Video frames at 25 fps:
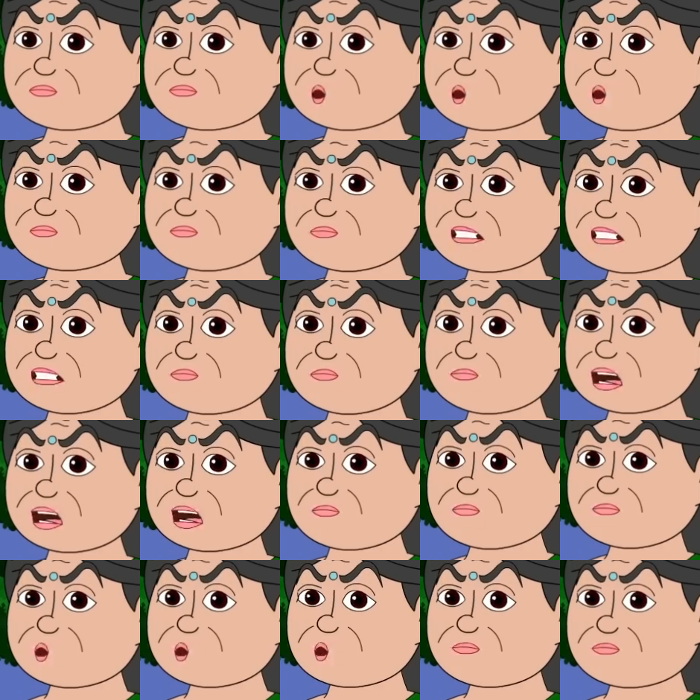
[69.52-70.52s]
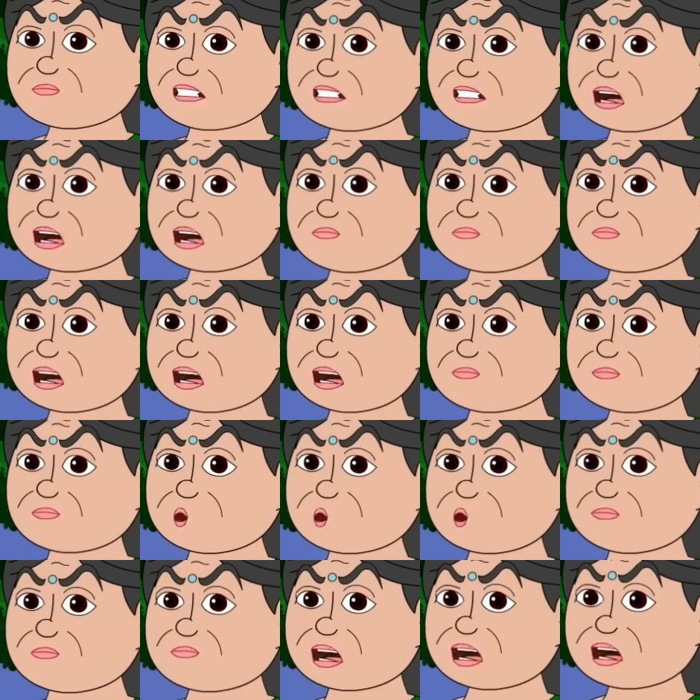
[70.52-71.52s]
এখন আমার উপরে হুকুম
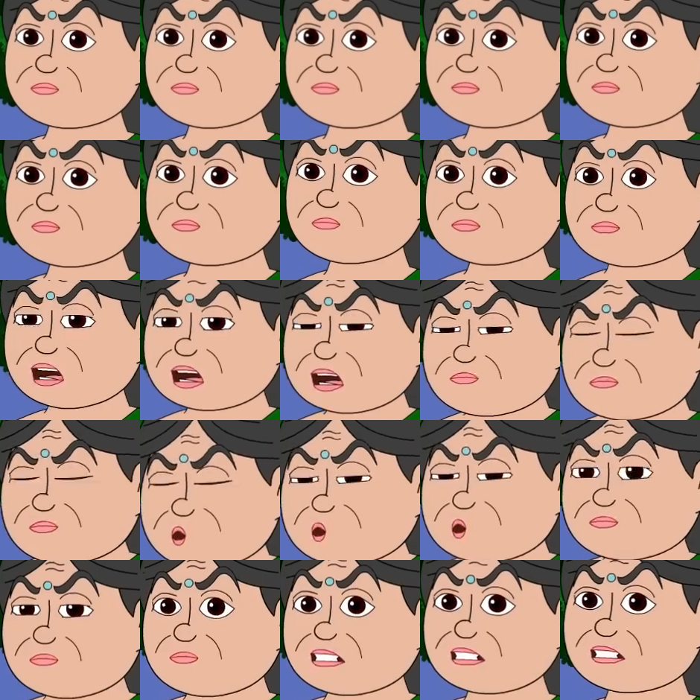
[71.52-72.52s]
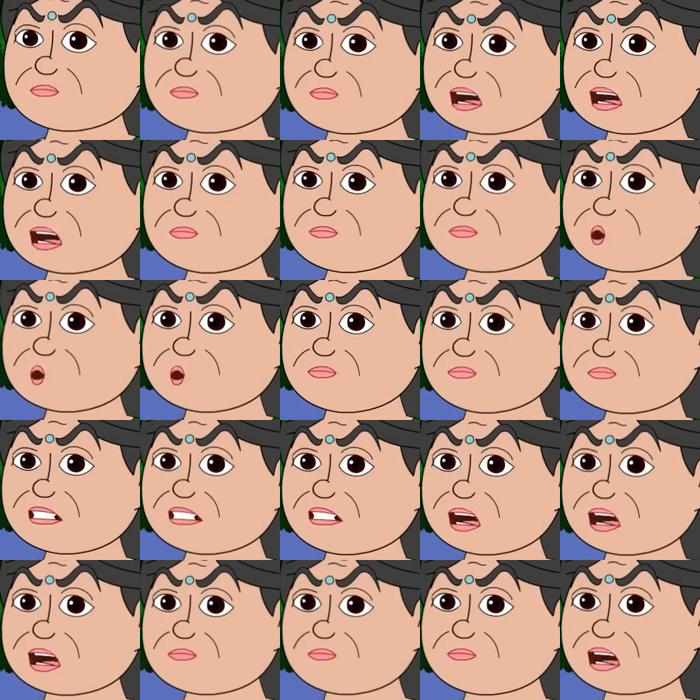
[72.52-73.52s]
চালায় কিছু বলতে চাইলেও
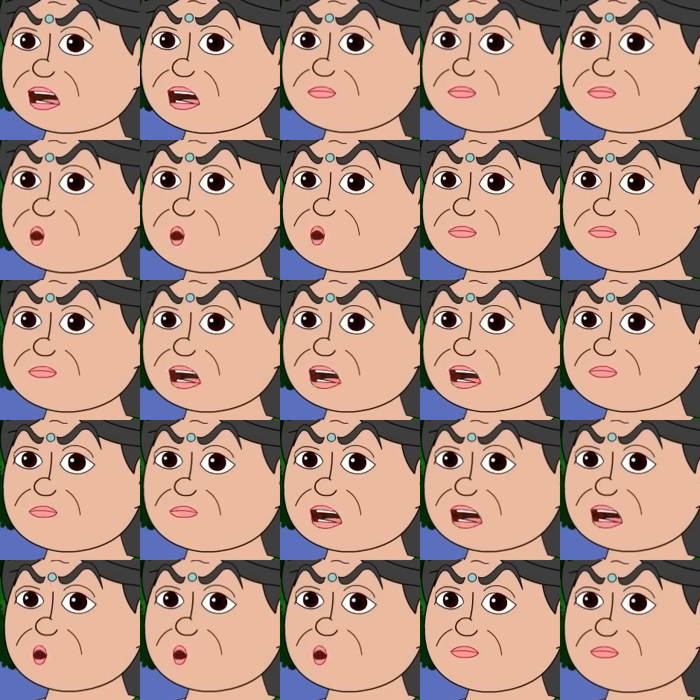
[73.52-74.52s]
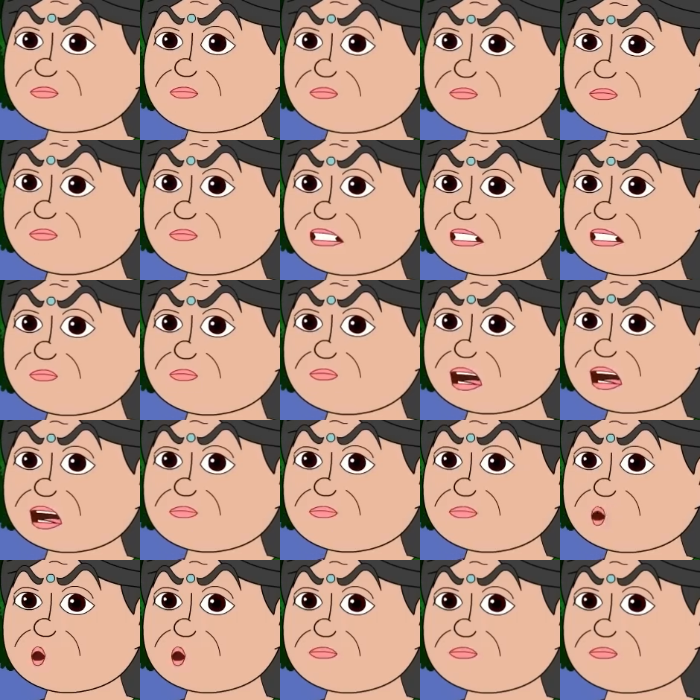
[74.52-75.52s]
বলতে পারি না ছেলের ভয়
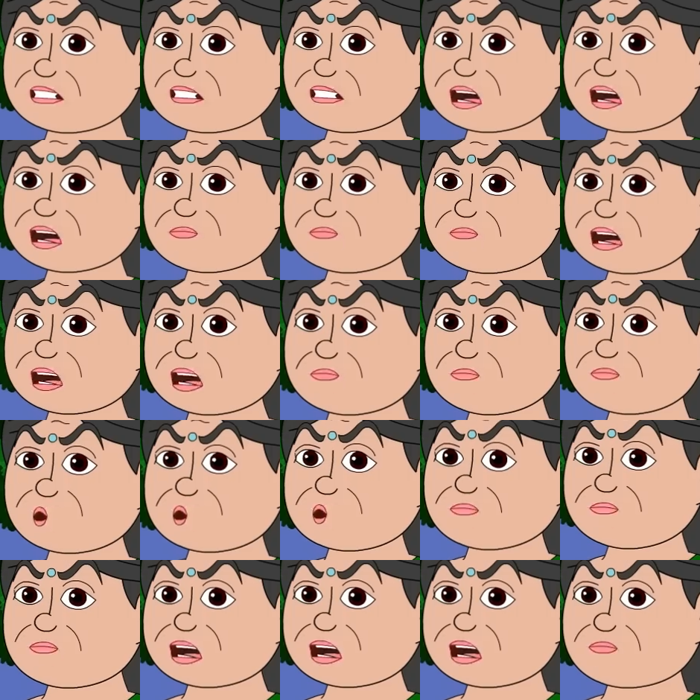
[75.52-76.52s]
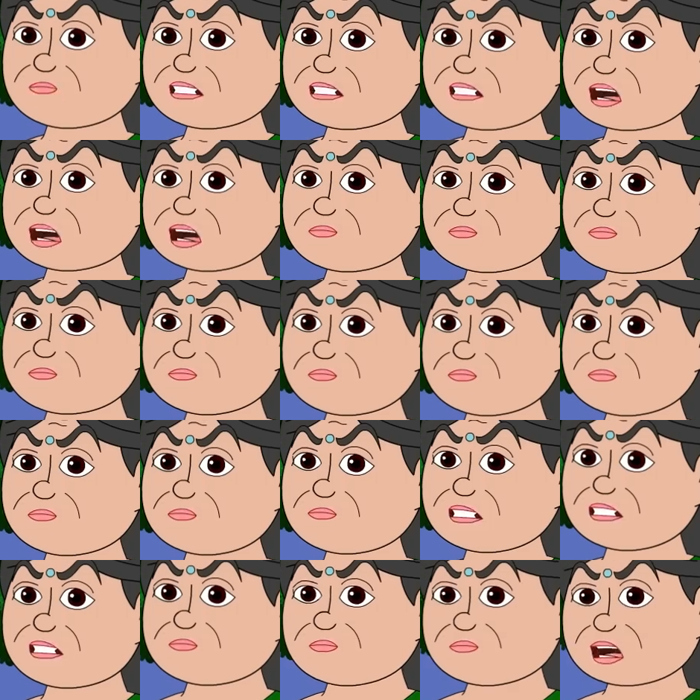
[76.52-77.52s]
অযথা চেঁচামেচি করে রাগ দেখাবে
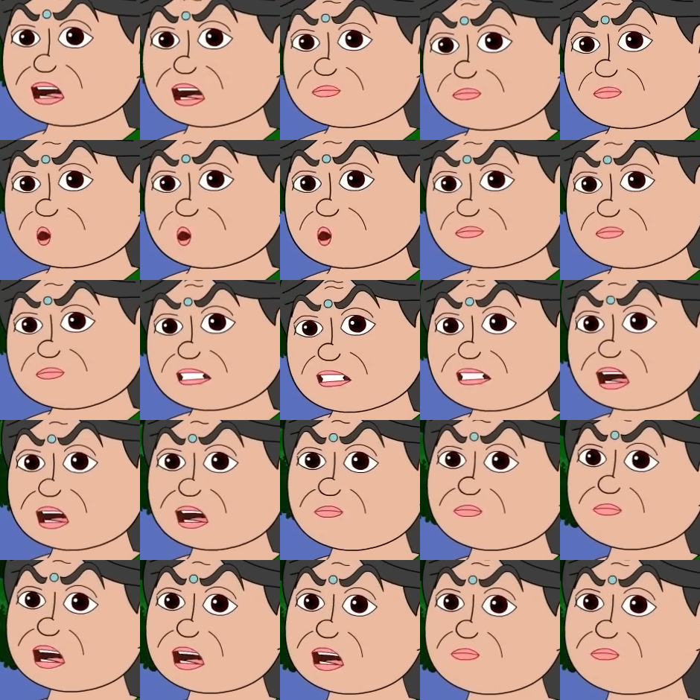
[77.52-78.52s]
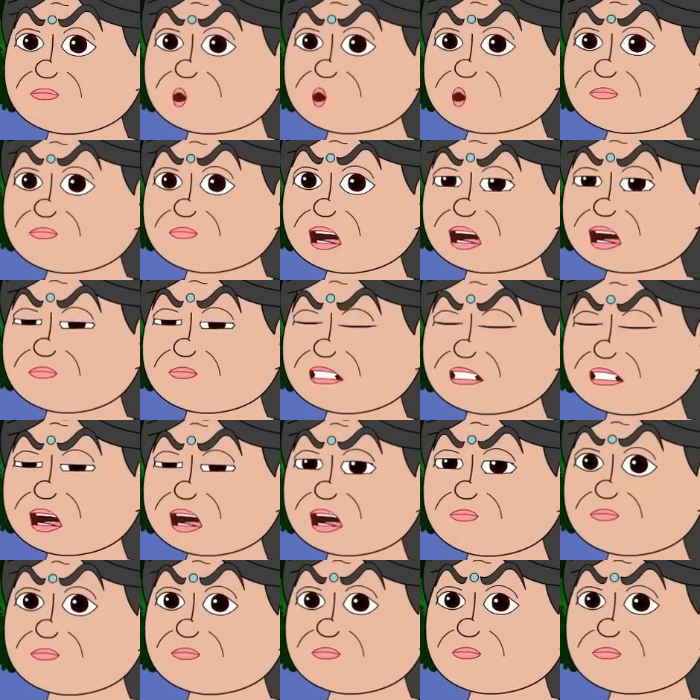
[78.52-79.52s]
না হলে কবে আমি ওই
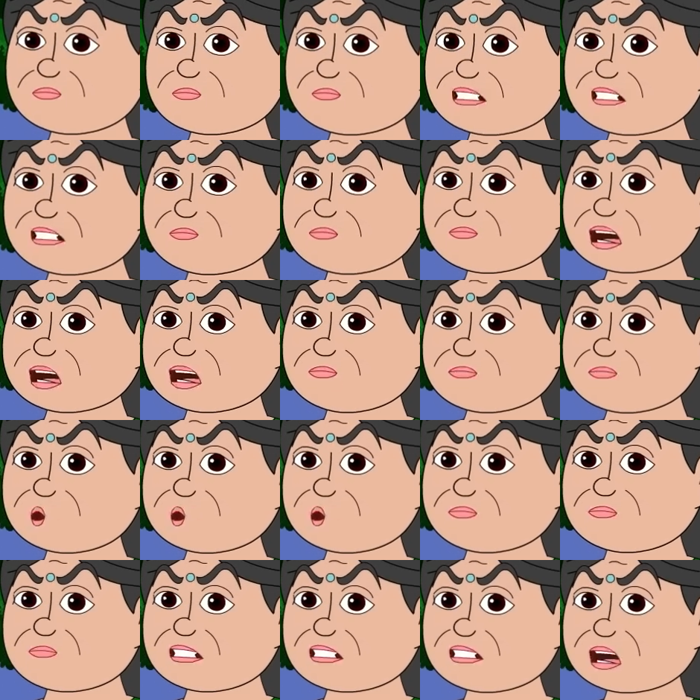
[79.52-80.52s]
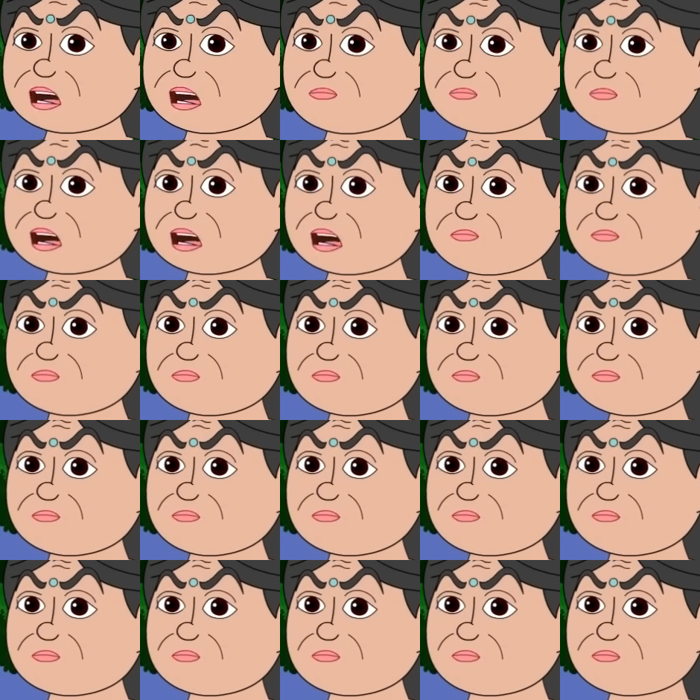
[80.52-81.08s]
মেয়েকে সাহায্য করে দিতাম